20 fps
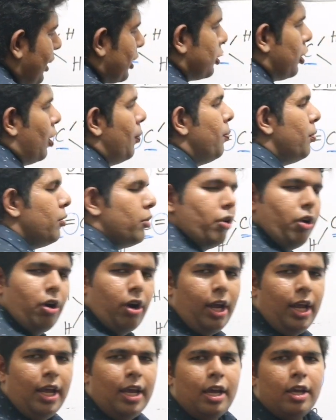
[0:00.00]
বিক্রিয়াটা
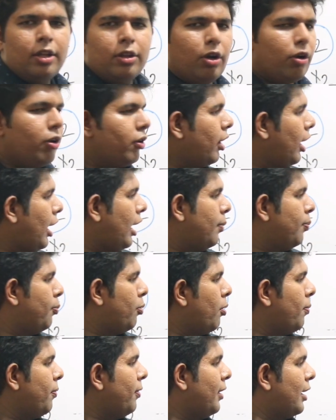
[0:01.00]
সম্পূর্ণ হয় তখন
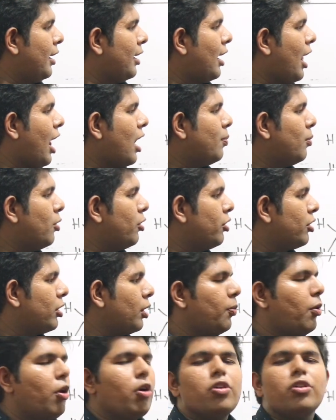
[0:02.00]
এই ব্রোমিনের লাল
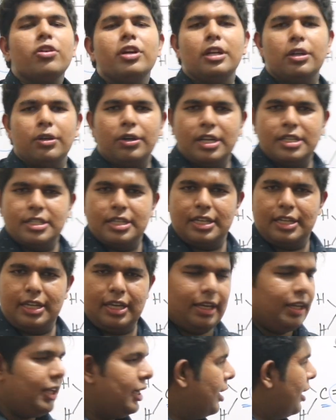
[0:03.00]
বর্ণটা বর্ণহীন হয়ে
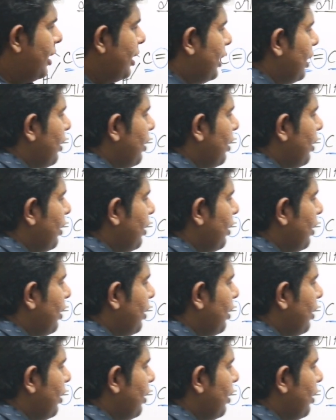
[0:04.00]
যায় এখানে